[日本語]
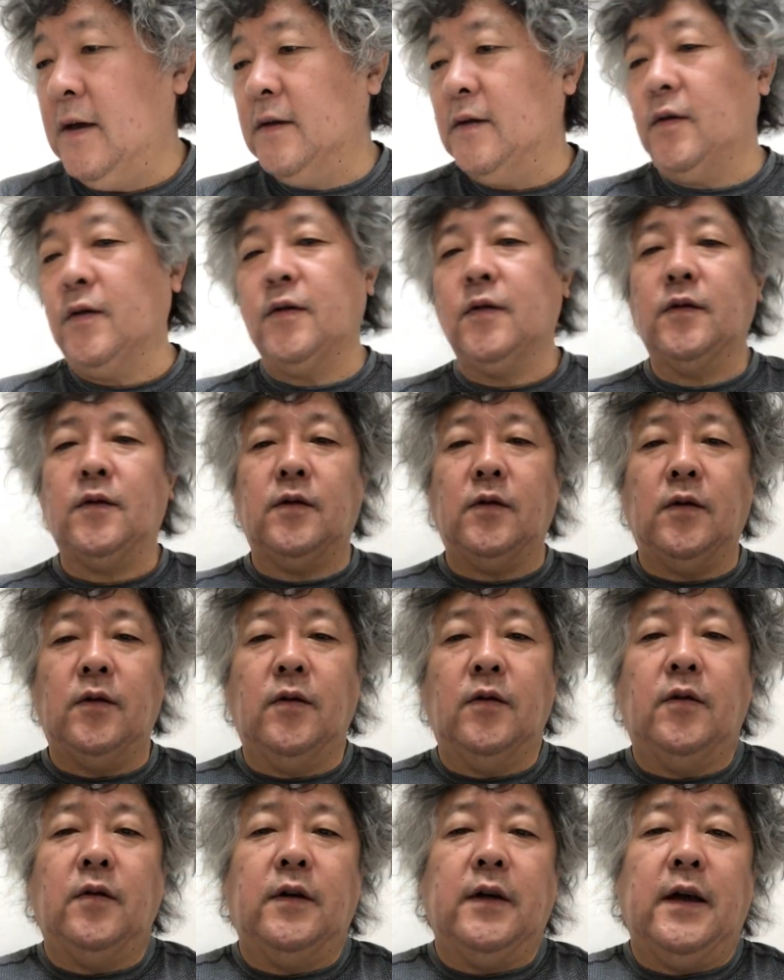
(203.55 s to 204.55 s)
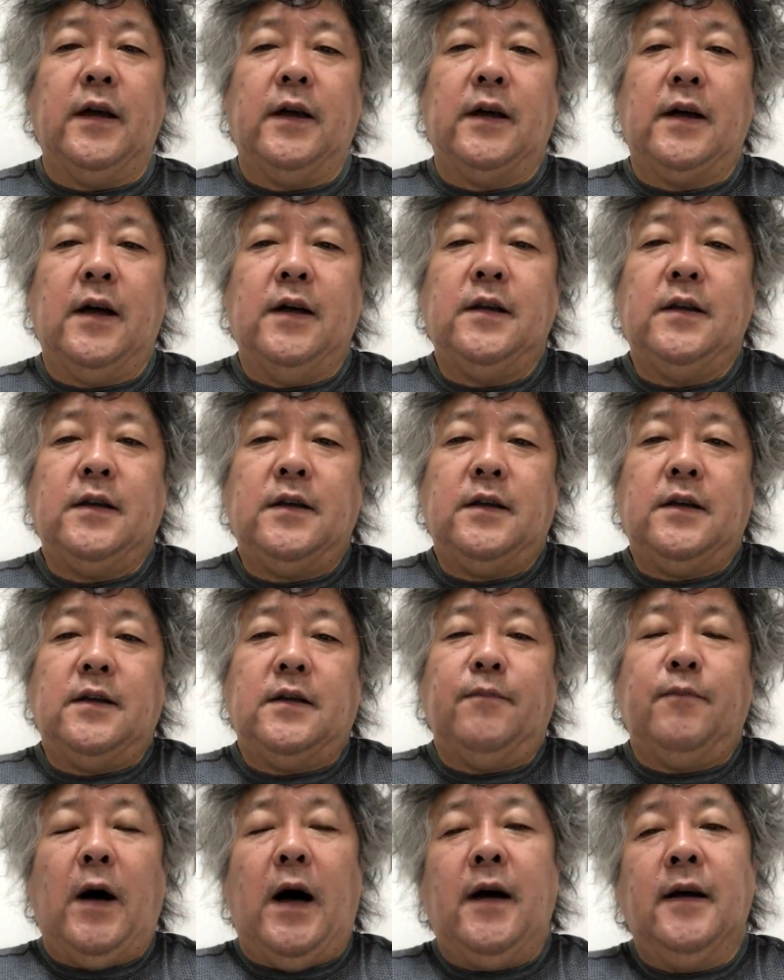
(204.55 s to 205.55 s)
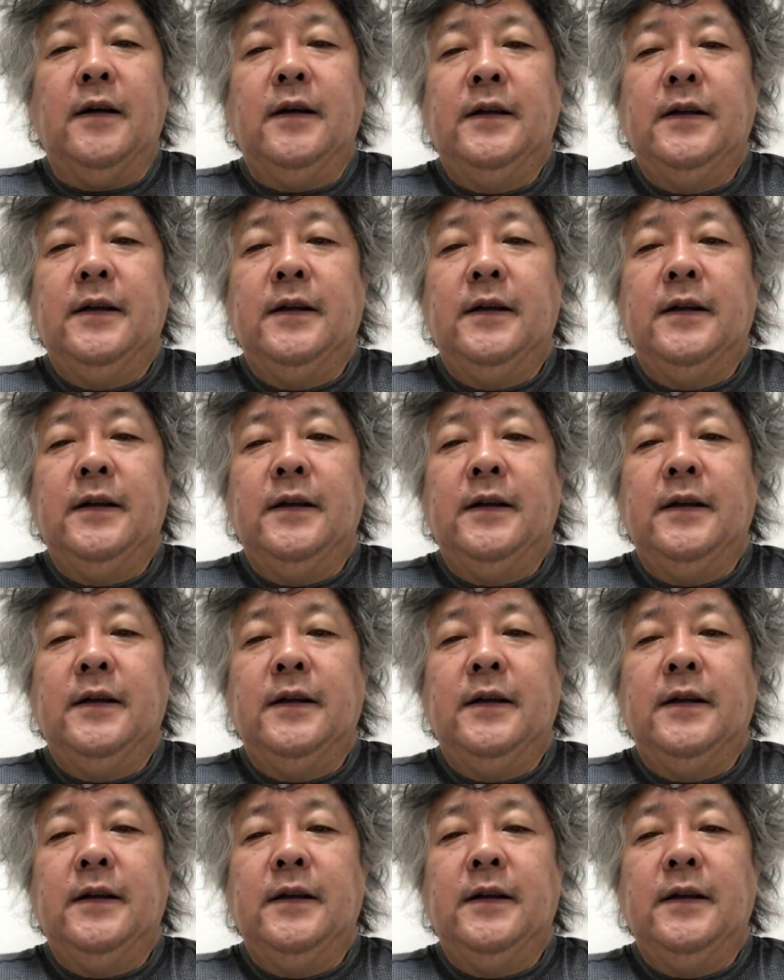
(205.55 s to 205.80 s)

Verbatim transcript: そういうことの、え解,、まあ、